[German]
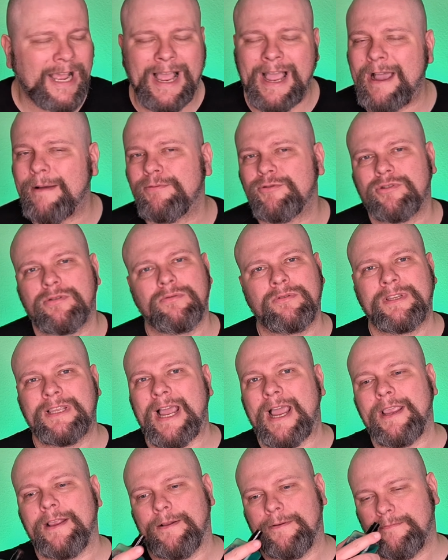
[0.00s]
absolut
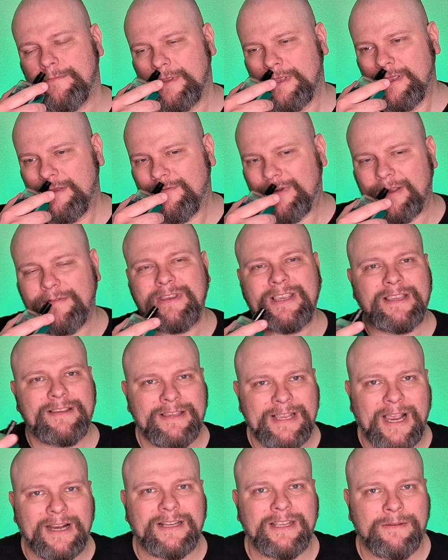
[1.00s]
geil. Weil, wie
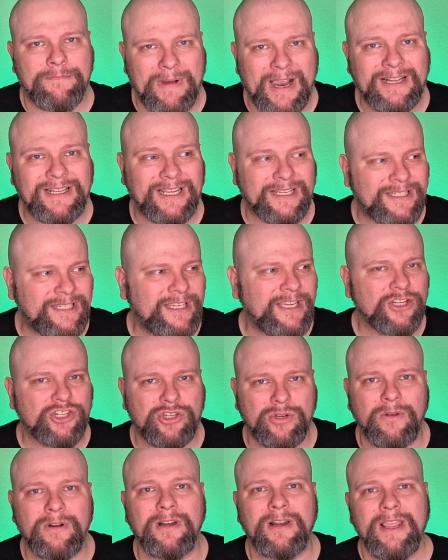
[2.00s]
gesagt, ich mache das hier
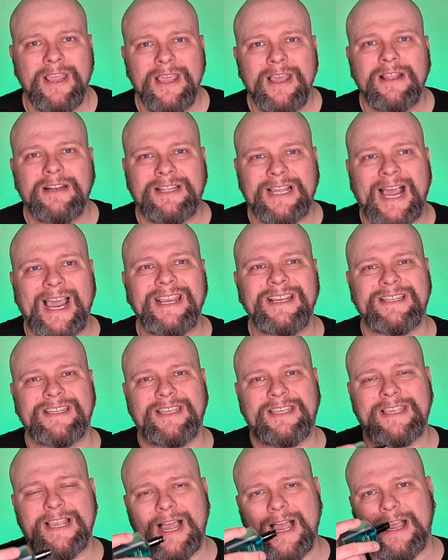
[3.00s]
schon
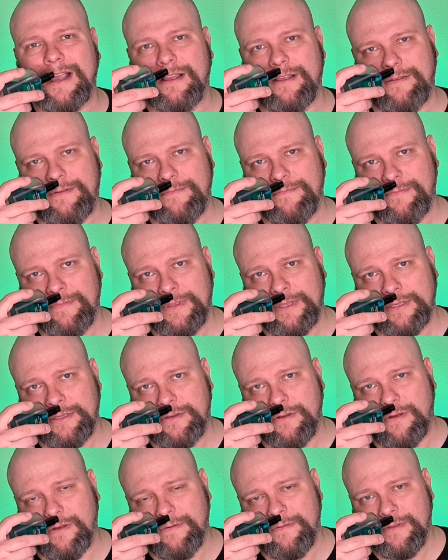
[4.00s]
30 Jahre.
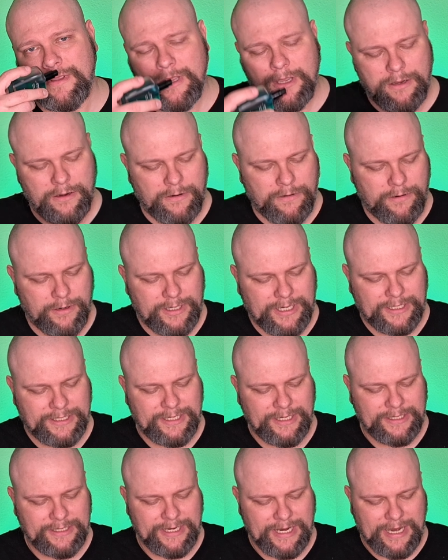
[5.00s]
So, und
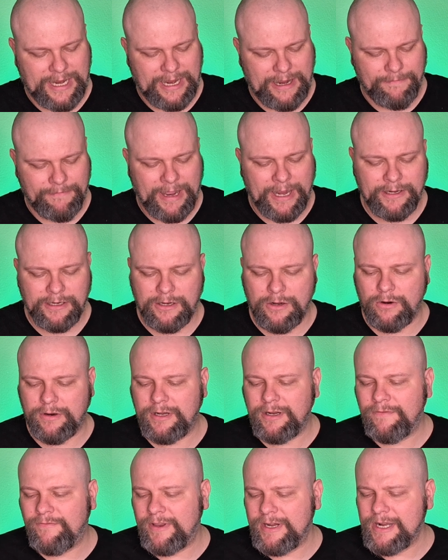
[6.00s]
das ist, da haben andere
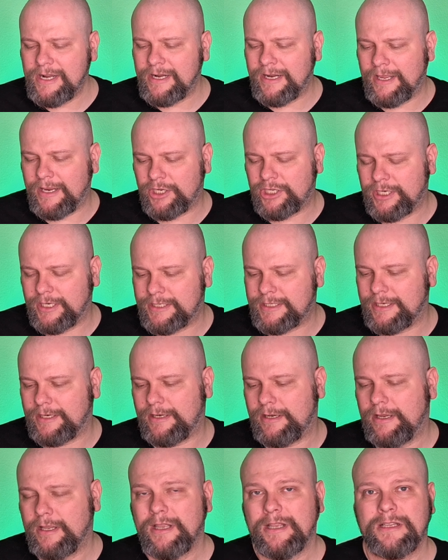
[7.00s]
noch in die Windeln
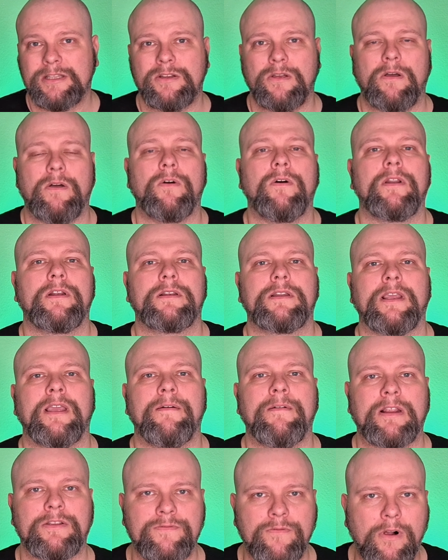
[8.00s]
geschissen. So, und äh,
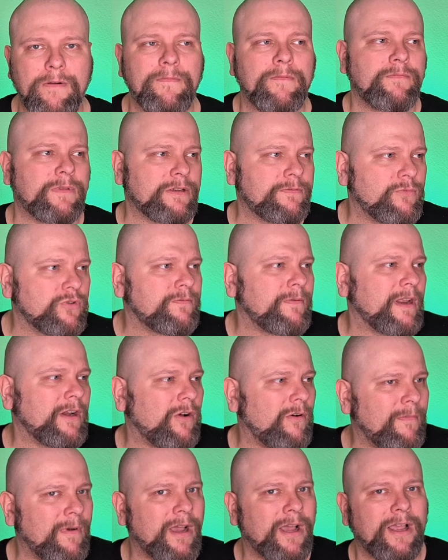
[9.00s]
das, wollen, das muss man
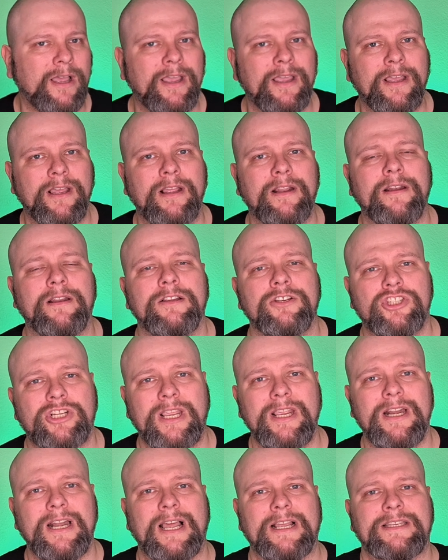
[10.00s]
auch mal äh,
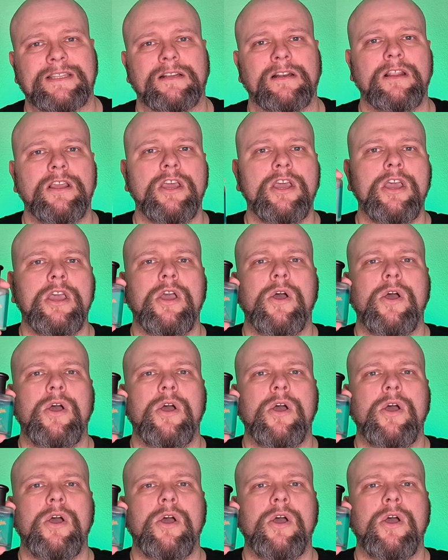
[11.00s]
stehen lassen.